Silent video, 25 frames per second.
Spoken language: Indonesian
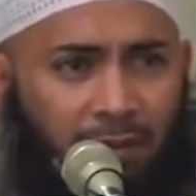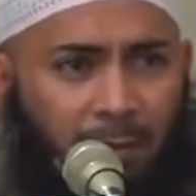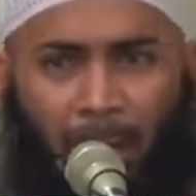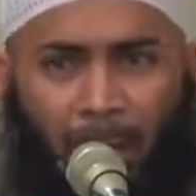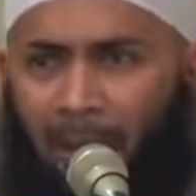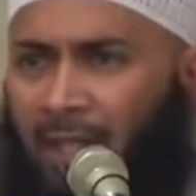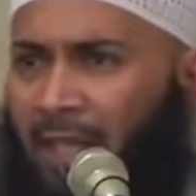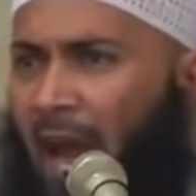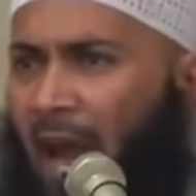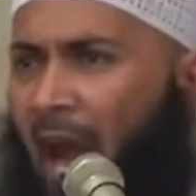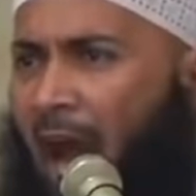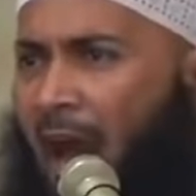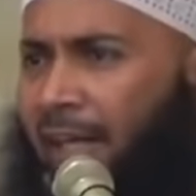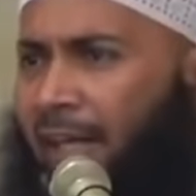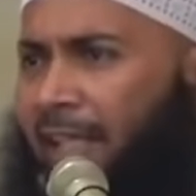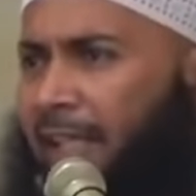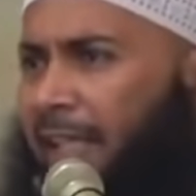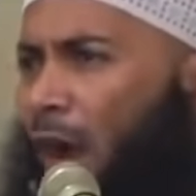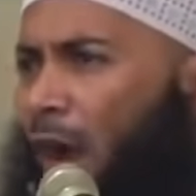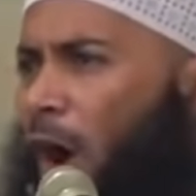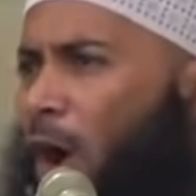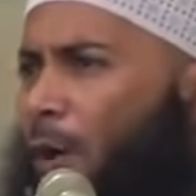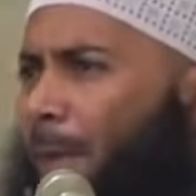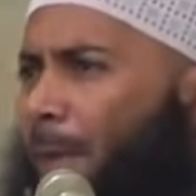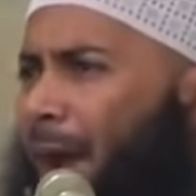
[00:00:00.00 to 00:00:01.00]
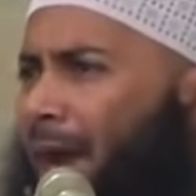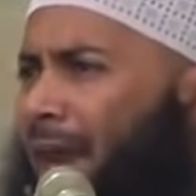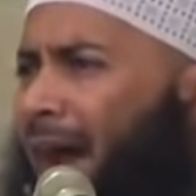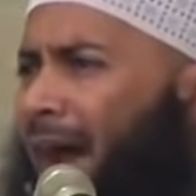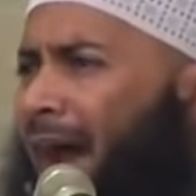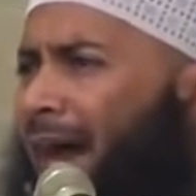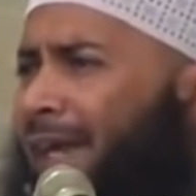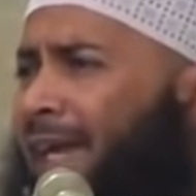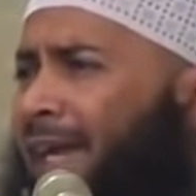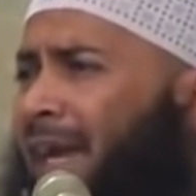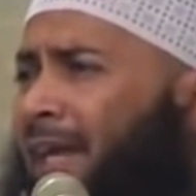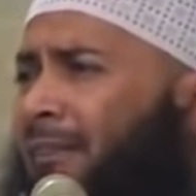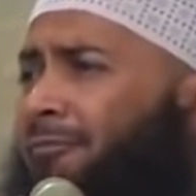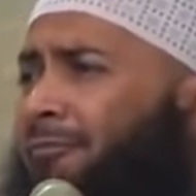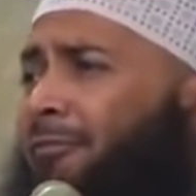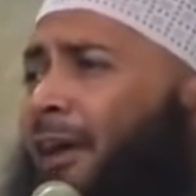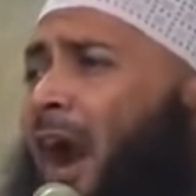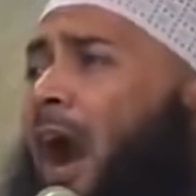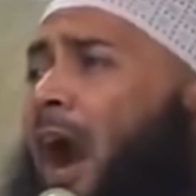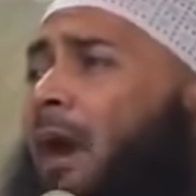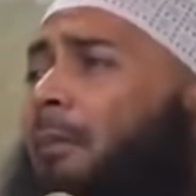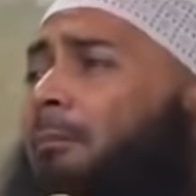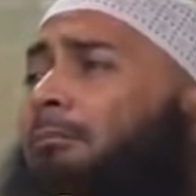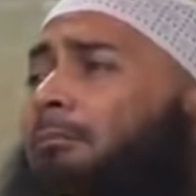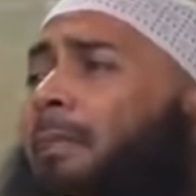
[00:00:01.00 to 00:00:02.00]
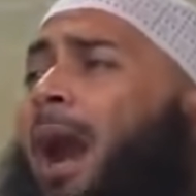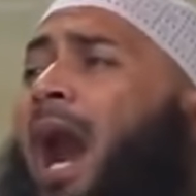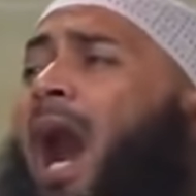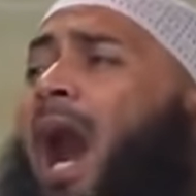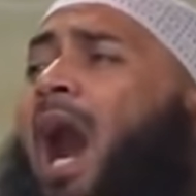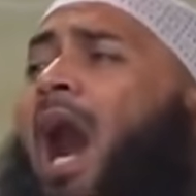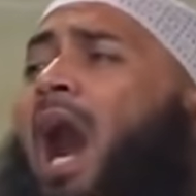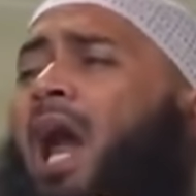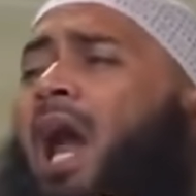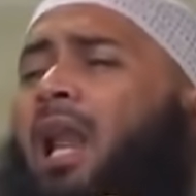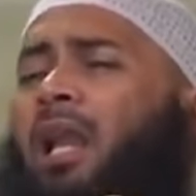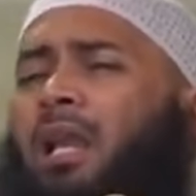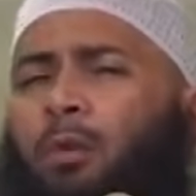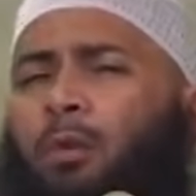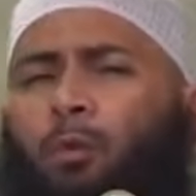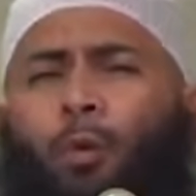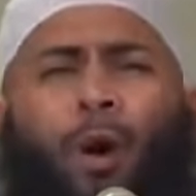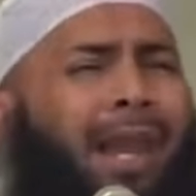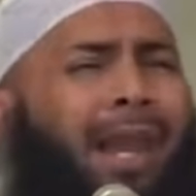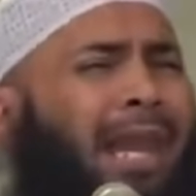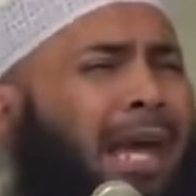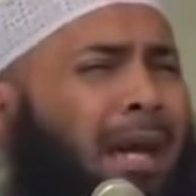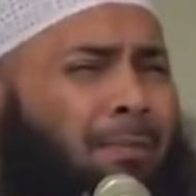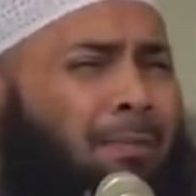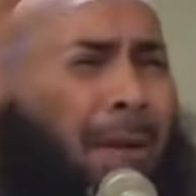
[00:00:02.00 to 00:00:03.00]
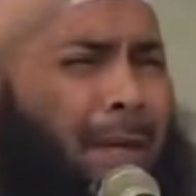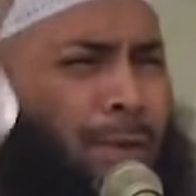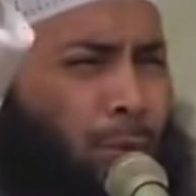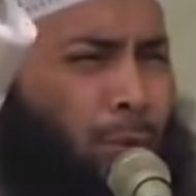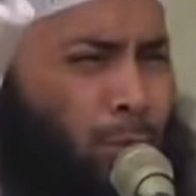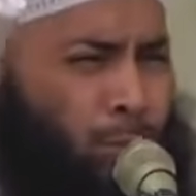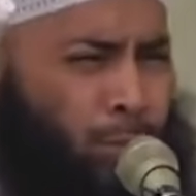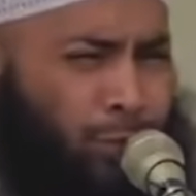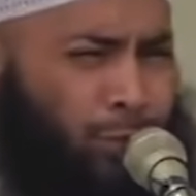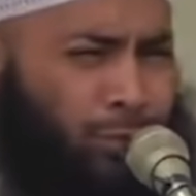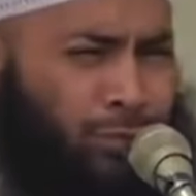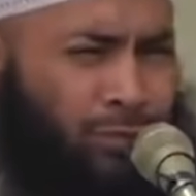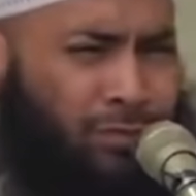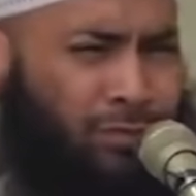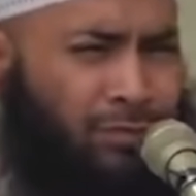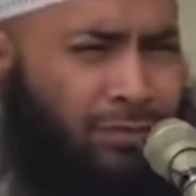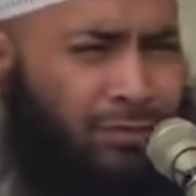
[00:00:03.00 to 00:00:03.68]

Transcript: pada hari yaumalayan fa'mal wala banun